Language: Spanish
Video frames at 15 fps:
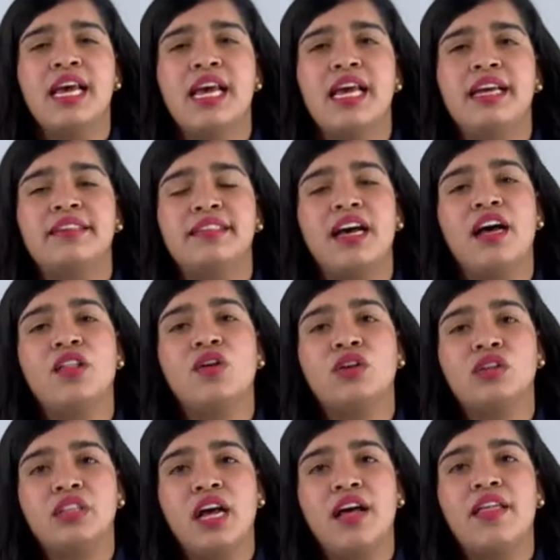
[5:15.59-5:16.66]
es
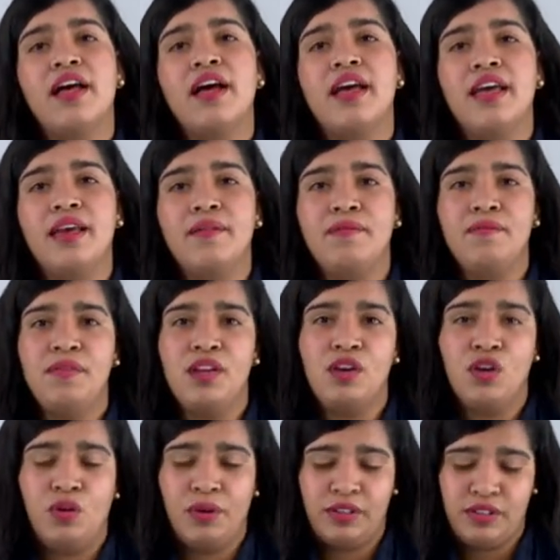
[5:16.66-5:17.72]
adoptada en
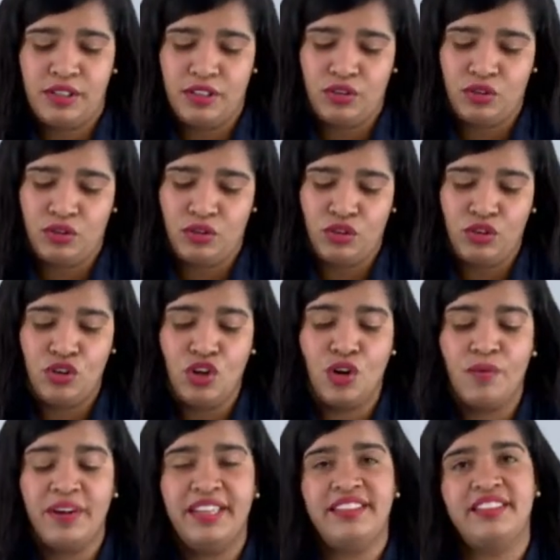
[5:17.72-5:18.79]

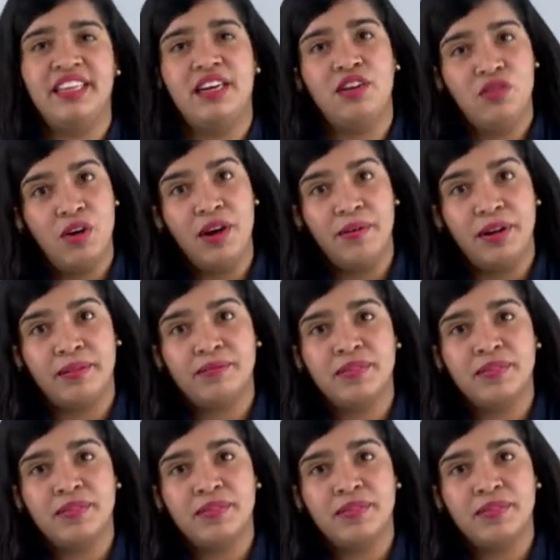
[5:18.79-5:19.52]
1999.